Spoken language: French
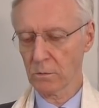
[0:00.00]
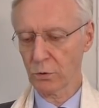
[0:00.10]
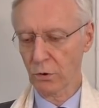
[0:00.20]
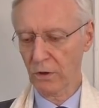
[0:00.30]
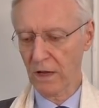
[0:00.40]

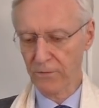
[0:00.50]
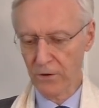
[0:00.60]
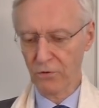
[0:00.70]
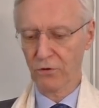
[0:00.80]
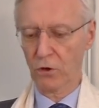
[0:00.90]
pour que la
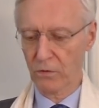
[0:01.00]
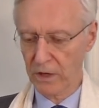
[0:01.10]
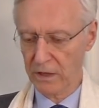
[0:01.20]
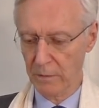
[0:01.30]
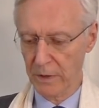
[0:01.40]
France
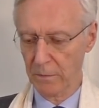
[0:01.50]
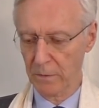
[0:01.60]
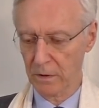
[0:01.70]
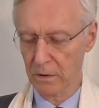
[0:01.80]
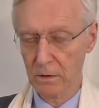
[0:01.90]
redevienne
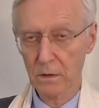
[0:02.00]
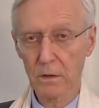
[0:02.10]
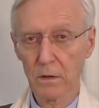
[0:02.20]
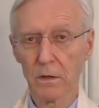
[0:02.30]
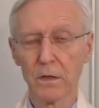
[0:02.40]
elle-même.
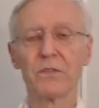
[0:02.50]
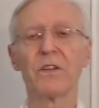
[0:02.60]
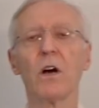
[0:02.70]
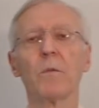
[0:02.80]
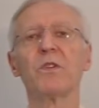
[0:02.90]
C'est
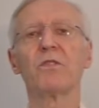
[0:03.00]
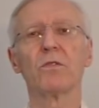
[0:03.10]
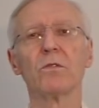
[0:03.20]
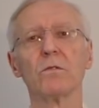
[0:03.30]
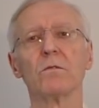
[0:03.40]

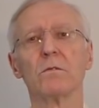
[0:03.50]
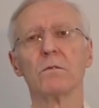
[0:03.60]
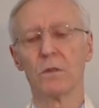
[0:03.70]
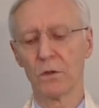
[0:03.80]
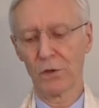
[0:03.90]
l'ambition
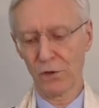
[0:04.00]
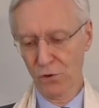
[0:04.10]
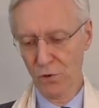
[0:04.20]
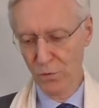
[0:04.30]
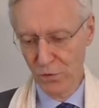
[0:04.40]

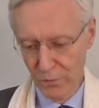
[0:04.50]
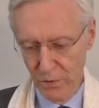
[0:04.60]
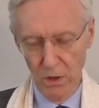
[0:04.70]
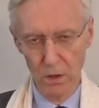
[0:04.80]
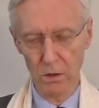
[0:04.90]
du
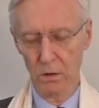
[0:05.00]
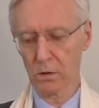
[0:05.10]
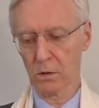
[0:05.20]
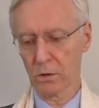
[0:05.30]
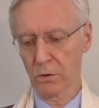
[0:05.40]

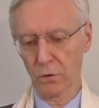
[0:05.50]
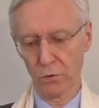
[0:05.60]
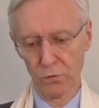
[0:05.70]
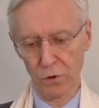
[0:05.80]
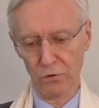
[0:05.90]
mouvement que
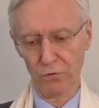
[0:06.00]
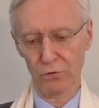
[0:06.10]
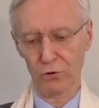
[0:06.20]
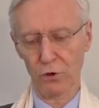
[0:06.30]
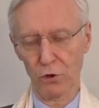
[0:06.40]
nous lançons
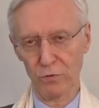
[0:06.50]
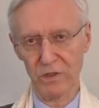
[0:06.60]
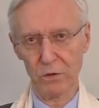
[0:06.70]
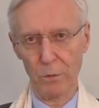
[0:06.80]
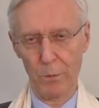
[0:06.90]

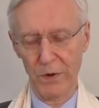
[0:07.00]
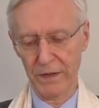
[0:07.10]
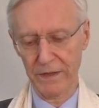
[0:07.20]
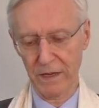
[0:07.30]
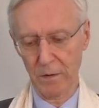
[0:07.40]
aujourd'hui, le
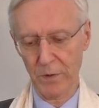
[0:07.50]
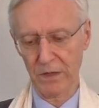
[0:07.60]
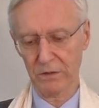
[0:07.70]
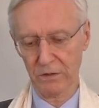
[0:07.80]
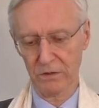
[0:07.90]
PNL,
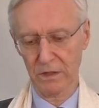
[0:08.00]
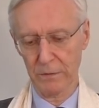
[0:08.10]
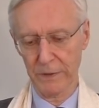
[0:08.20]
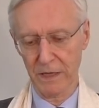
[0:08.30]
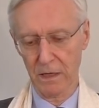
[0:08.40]
Parti national
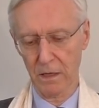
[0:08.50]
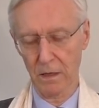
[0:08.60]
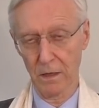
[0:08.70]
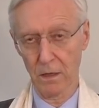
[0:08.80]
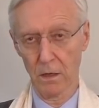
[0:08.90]
libéral.
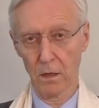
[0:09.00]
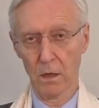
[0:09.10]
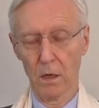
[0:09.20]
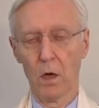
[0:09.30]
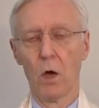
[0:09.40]

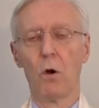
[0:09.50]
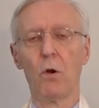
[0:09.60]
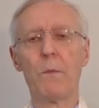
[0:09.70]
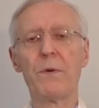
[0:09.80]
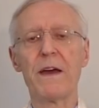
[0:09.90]

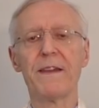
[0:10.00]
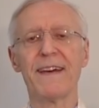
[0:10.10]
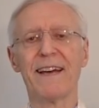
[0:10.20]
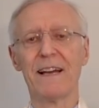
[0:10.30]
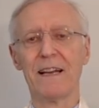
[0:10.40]
Le
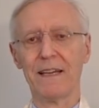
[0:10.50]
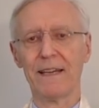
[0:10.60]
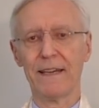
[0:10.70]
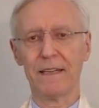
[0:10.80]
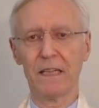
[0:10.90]
PNL
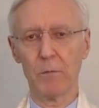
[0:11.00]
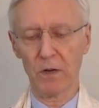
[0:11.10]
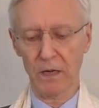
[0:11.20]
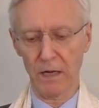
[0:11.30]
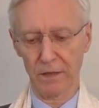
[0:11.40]
est
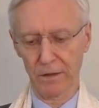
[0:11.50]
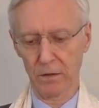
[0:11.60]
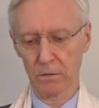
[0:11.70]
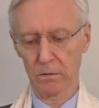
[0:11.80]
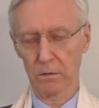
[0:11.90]

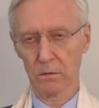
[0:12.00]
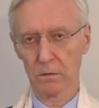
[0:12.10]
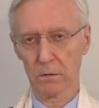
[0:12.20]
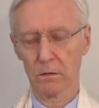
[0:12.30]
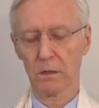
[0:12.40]
démocrate,
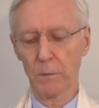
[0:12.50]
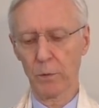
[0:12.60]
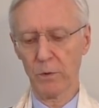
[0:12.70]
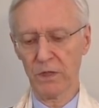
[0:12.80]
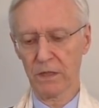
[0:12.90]

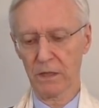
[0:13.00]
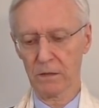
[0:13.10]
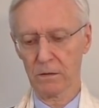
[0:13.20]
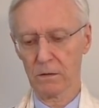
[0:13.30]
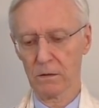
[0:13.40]
républicain,